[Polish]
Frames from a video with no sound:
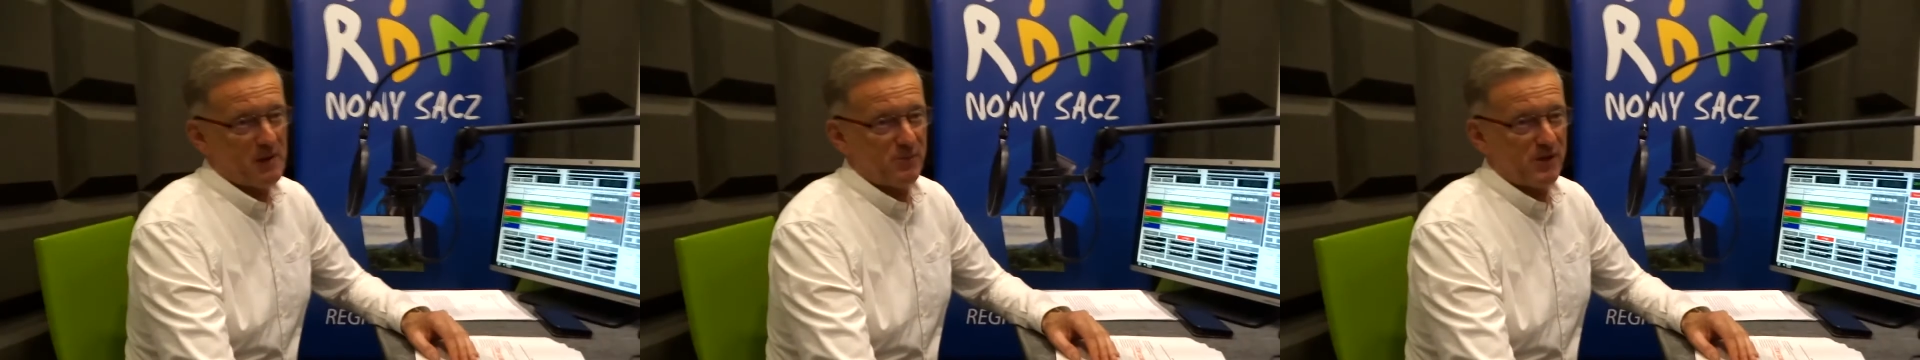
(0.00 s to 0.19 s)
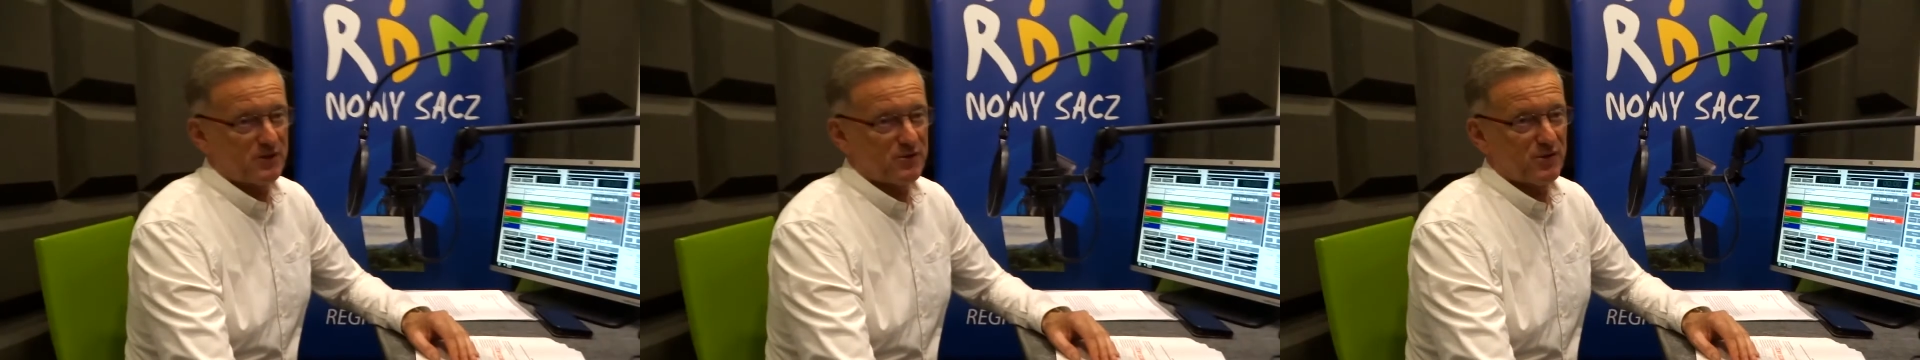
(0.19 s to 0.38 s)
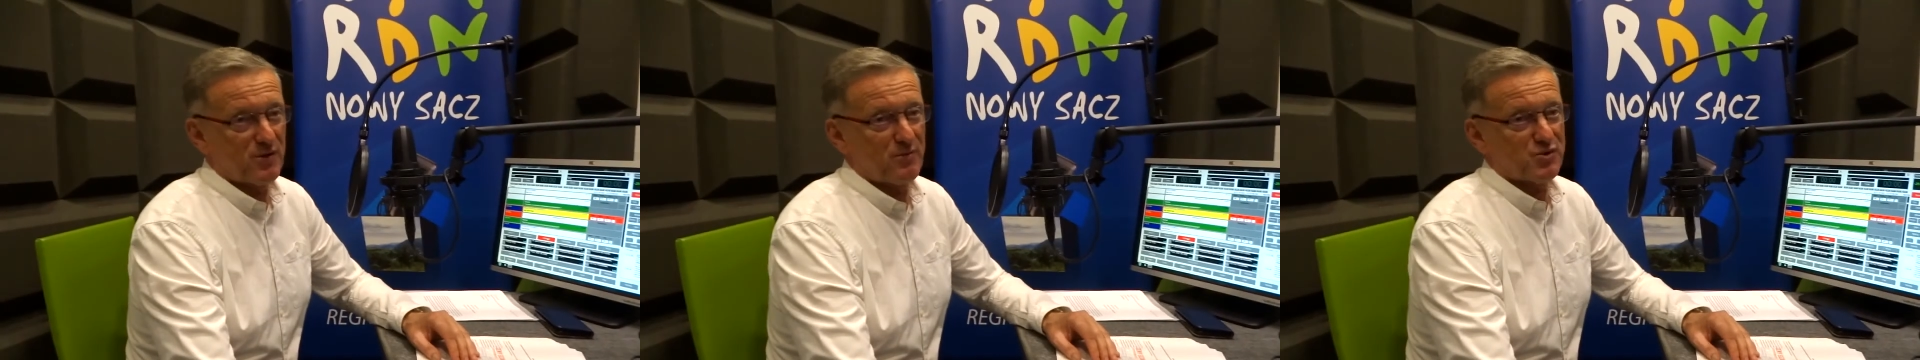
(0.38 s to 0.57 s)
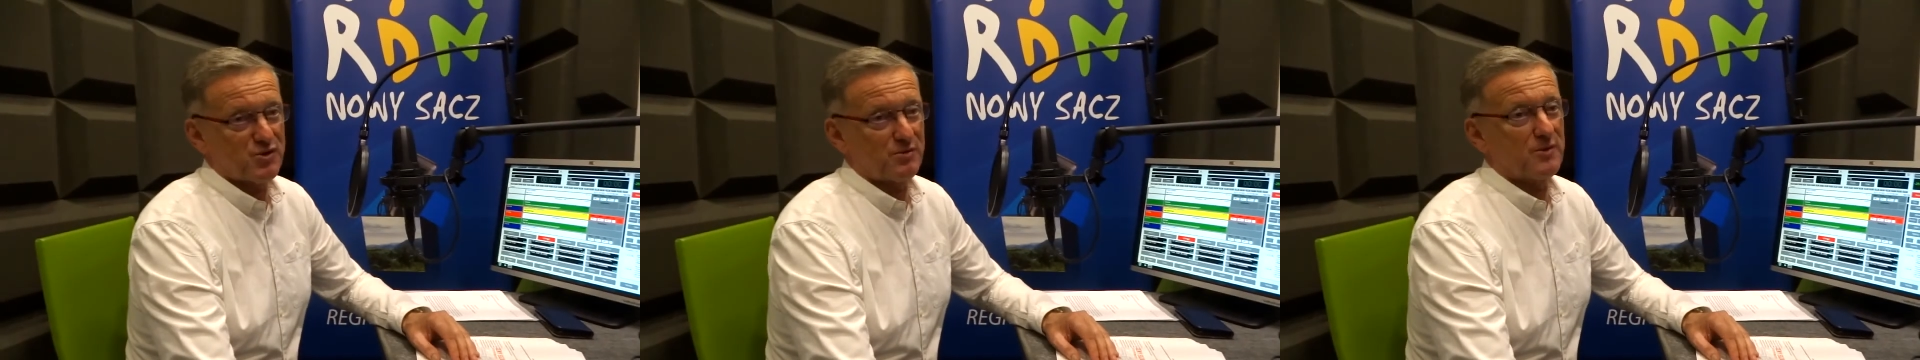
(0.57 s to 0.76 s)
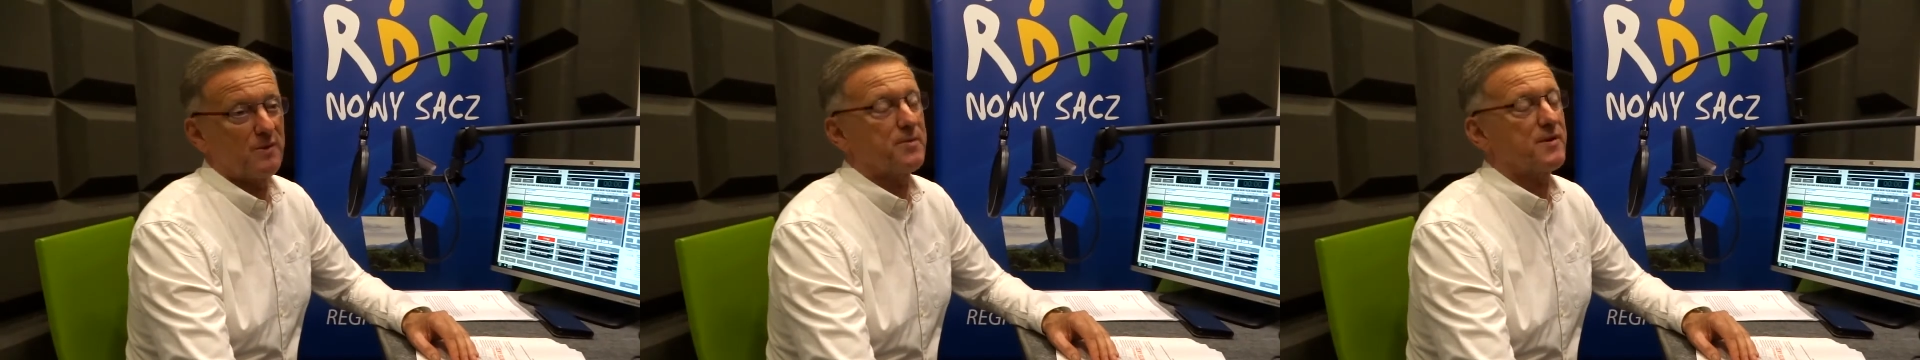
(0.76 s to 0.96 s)
błędu, tylko
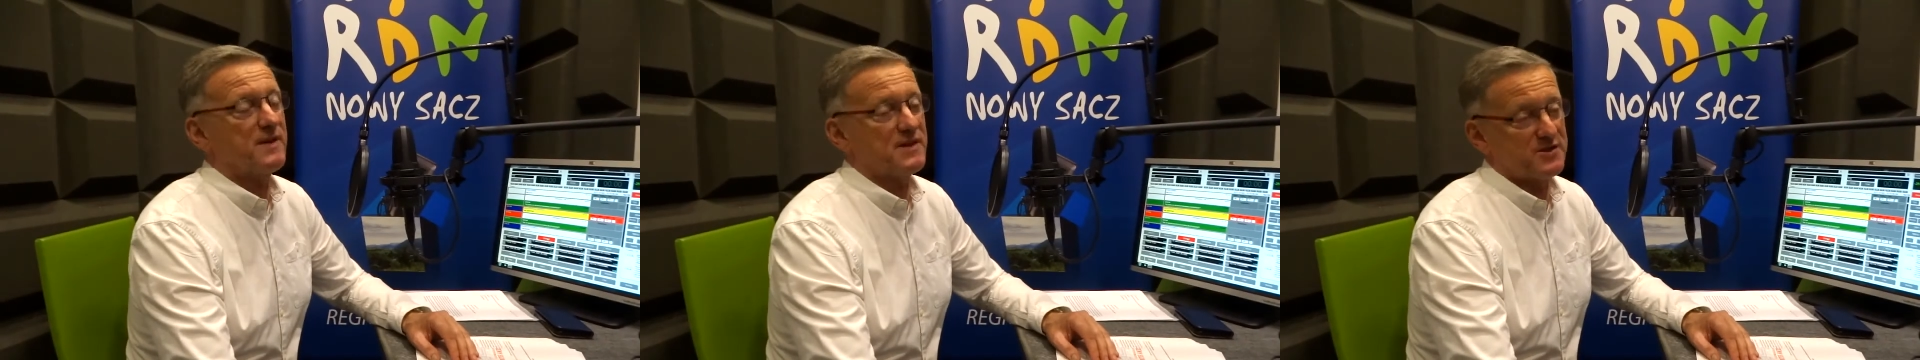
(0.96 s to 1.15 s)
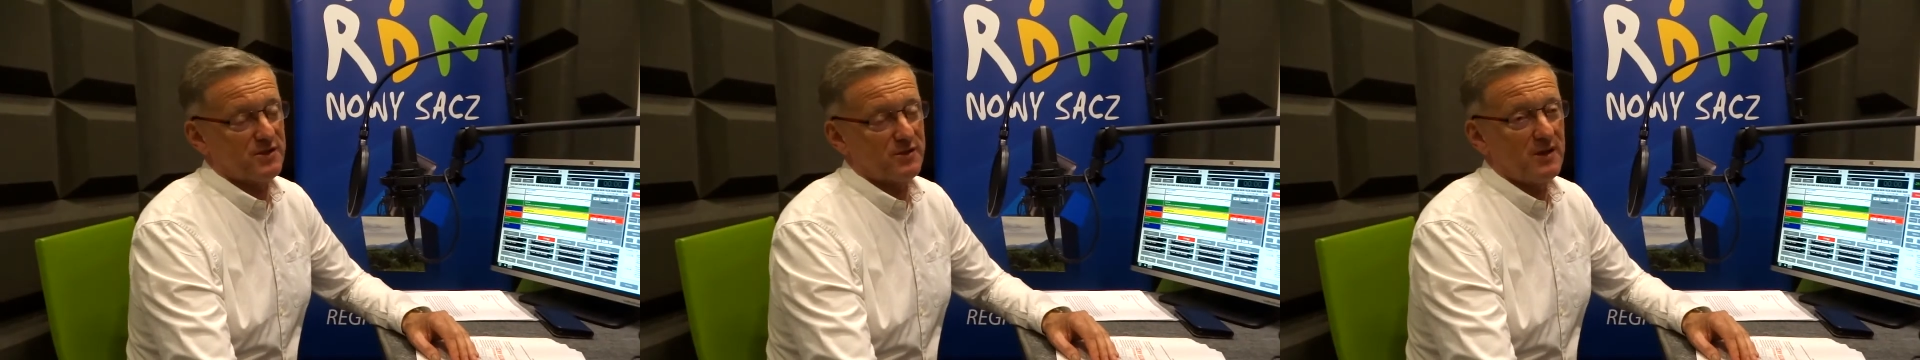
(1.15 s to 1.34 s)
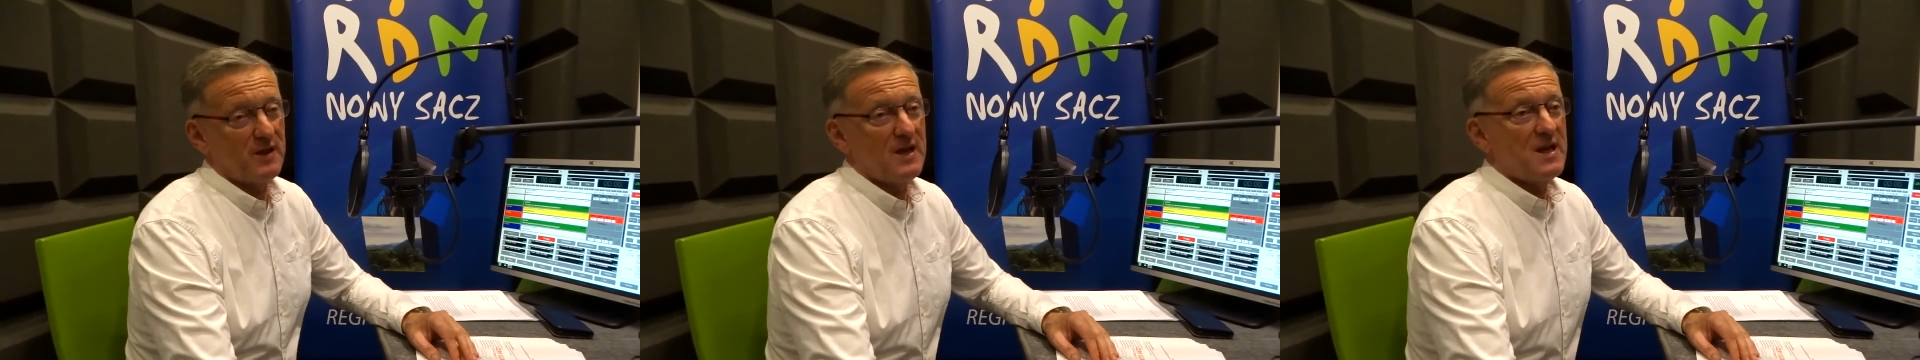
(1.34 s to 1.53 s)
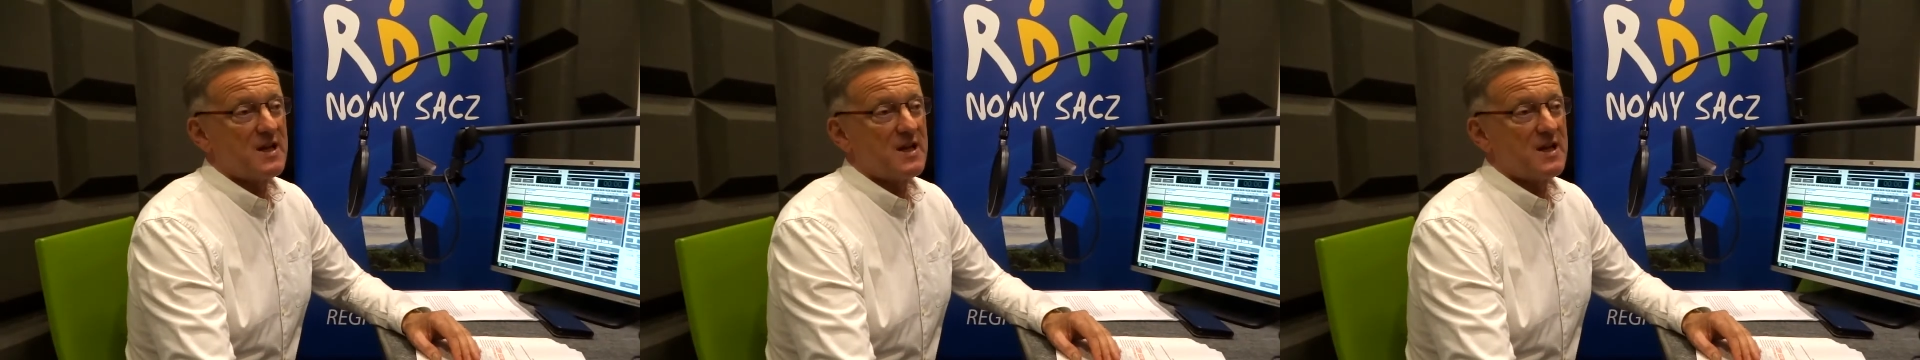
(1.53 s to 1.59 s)
muszą doprowadzić do